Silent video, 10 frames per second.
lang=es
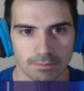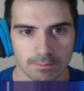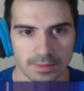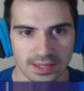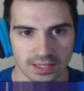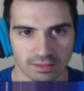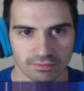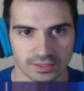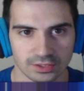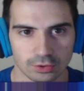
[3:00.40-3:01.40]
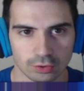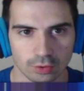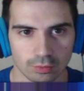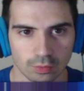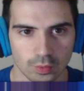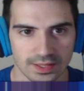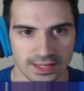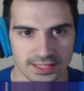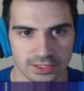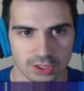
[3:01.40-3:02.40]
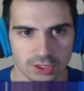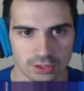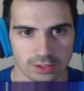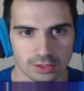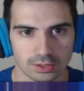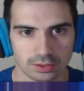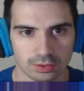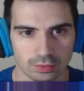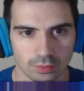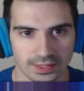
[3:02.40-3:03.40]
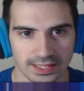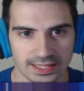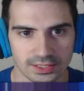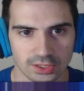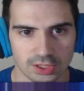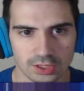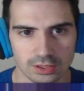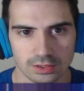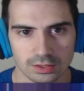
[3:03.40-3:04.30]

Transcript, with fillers: Perfecto, con cuidadito, con cuidadito.